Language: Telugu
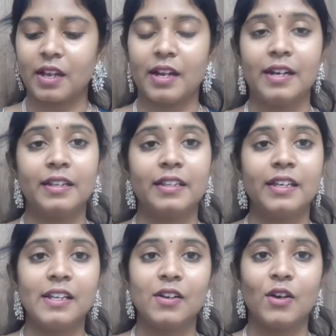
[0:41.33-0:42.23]
అండ్
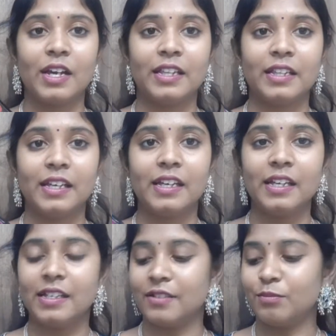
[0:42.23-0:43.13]
దీనిలో అయితే
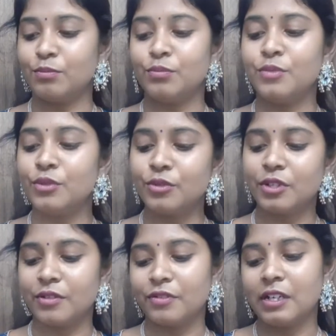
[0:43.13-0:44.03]

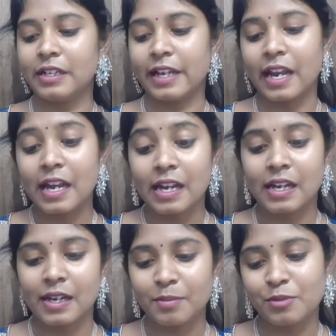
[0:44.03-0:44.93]
బ్యూటిఫుల్ టెన్
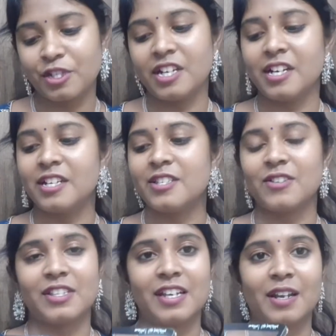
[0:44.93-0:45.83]
లిప్
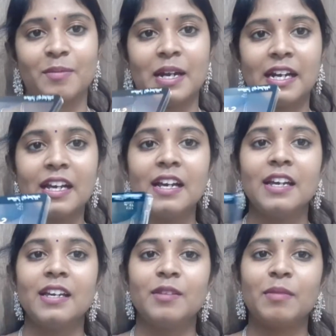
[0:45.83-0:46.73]
షేడ్స్ వచ్చాయన్నమాట
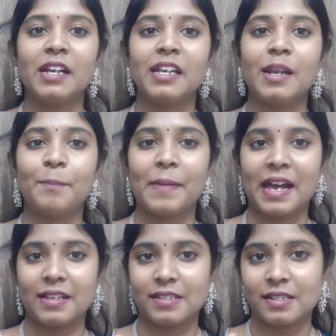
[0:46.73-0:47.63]
మనకి ఇలా
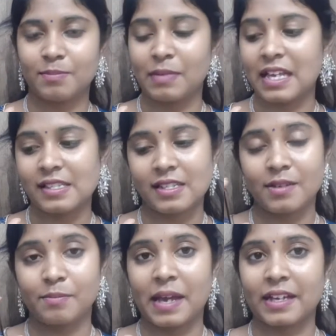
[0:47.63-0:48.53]
ప్లాస్
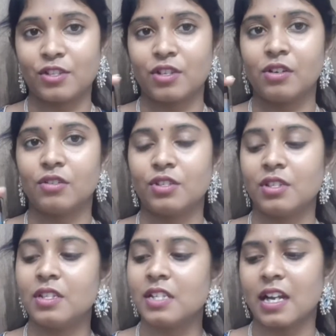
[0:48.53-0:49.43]
ప్లాస్టిక్ ప్యాకేజింగ్లో
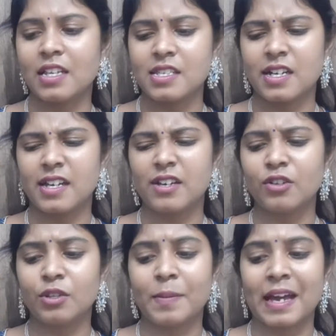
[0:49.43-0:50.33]
వచ్చింది చాలా
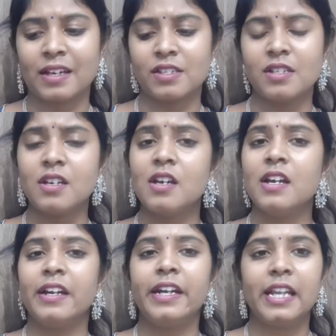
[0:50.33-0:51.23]
స్టడీగా ఉంది ప్యాకేజింగ్
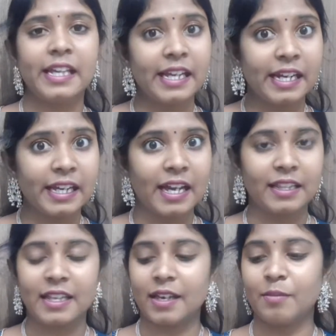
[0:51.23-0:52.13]
డెలికేట్గా
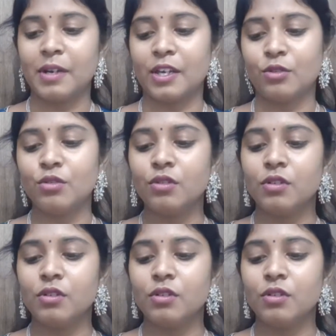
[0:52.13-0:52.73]
అయితే ఏం లేదు